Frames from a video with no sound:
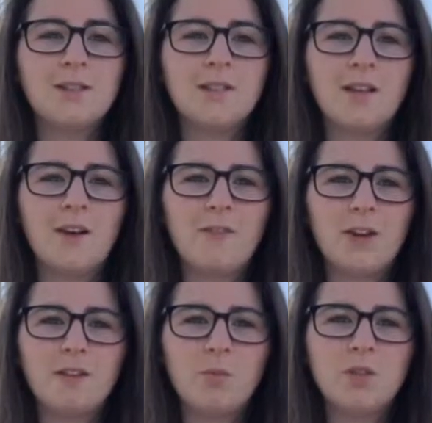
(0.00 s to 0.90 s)
C'était un
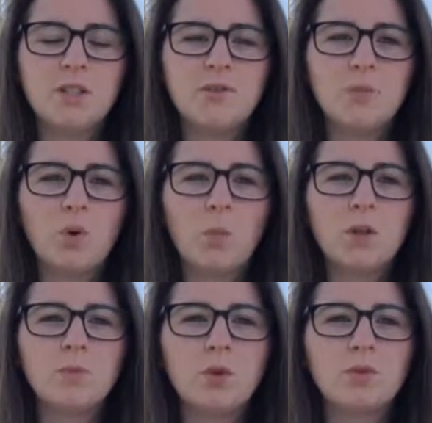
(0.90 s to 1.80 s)
véritable défi pour
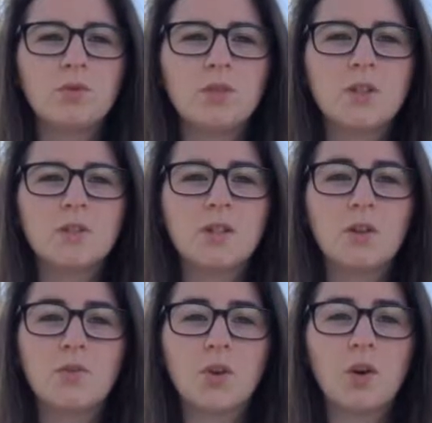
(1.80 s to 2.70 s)
moi de me retrouver dans
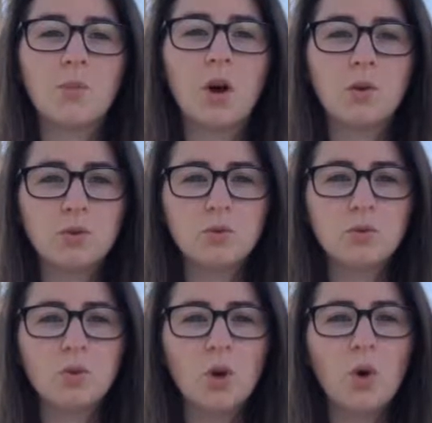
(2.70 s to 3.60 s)
un environnement
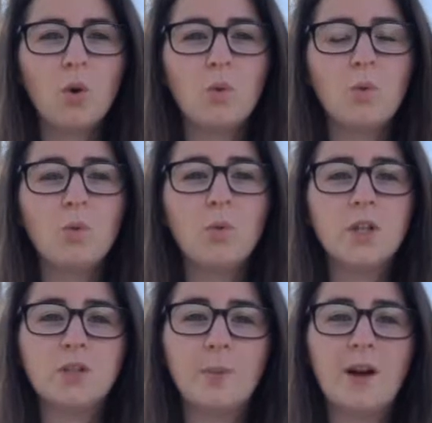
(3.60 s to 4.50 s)
inconnu où
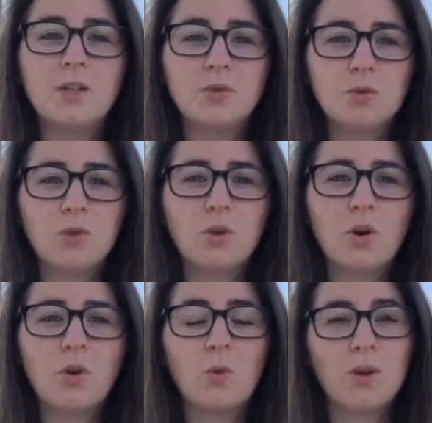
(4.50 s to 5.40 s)
les gens parlaient une autre
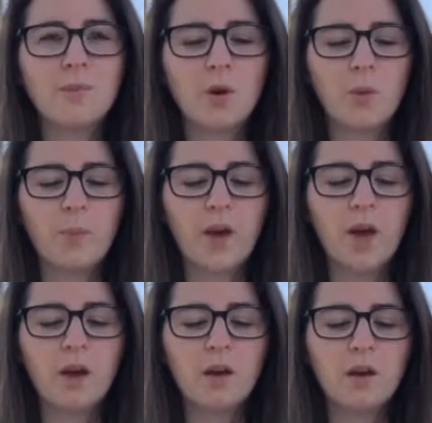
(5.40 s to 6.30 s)
langue, loin de mes
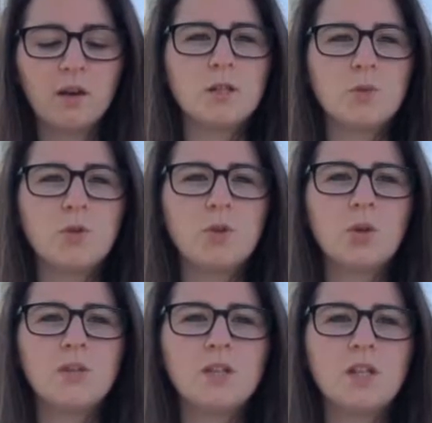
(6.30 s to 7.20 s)
repères. Je me
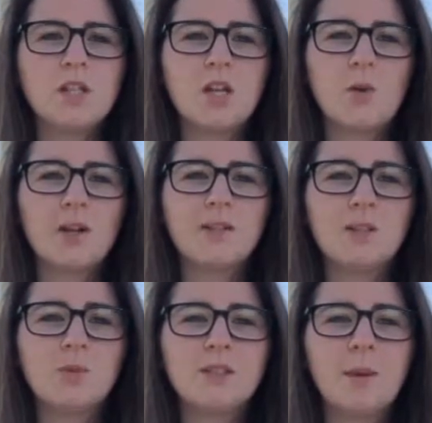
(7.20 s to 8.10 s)
suis lancée, j'ai eu un
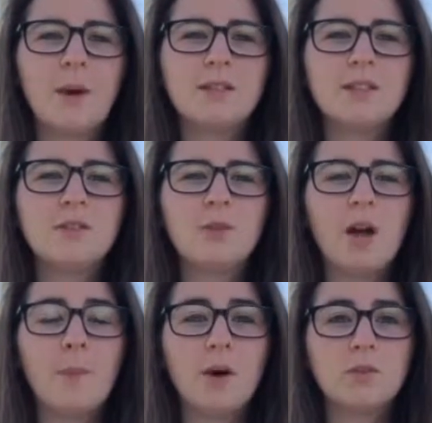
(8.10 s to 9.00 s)
tas de conseils pratiques de
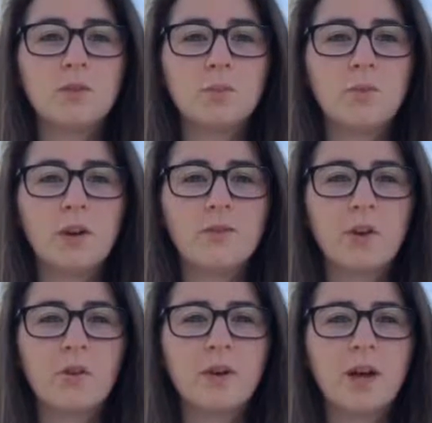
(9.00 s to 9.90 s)
la part de mon
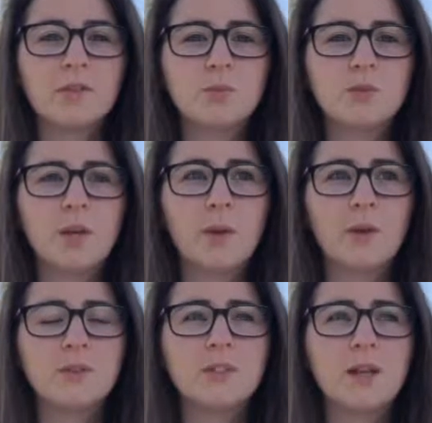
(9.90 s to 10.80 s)
référent Erasmus à
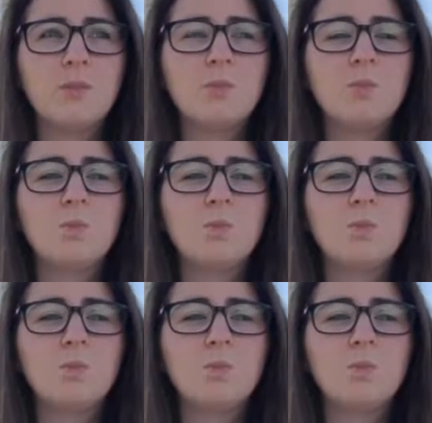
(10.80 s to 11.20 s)
Bragança,